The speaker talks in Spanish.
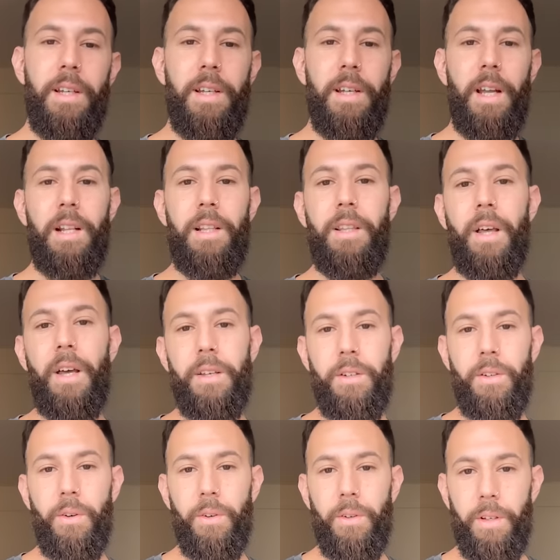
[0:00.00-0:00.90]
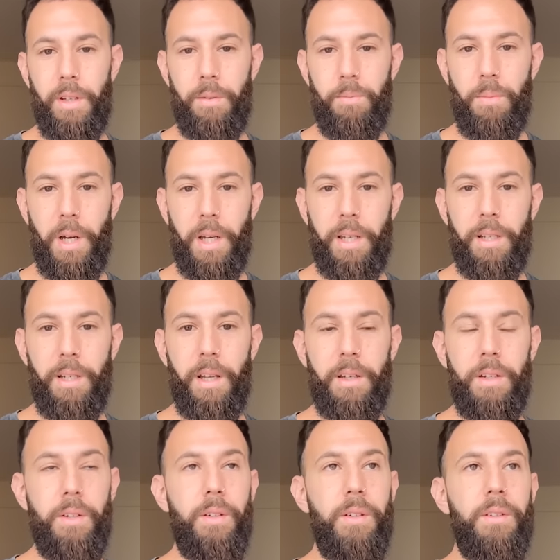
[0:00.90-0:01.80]
el daño
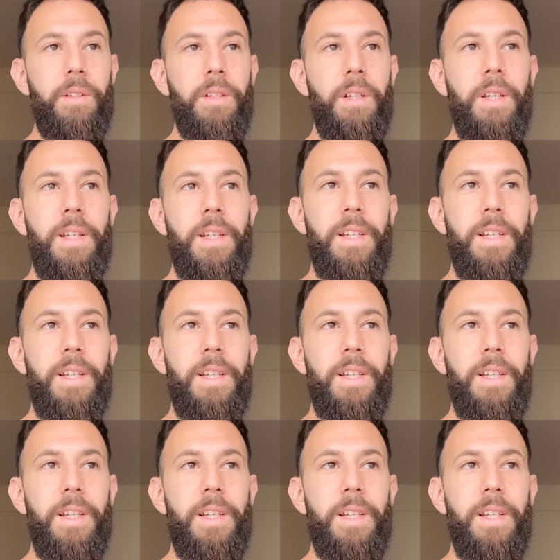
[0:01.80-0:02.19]
imaginario